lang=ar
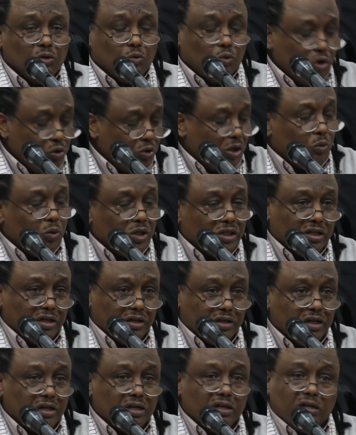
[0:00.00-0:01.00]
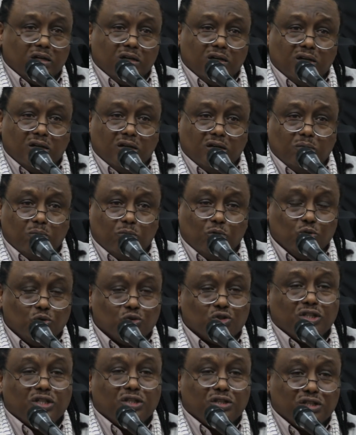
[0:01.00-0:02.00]
وإنه أول تقرير موجود
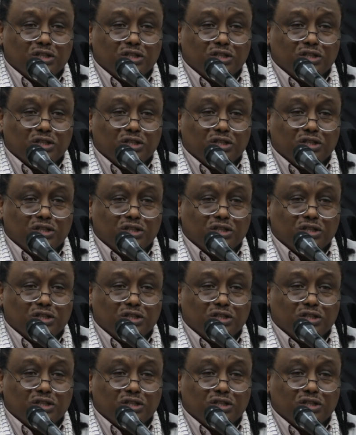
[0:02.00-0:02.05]
سنة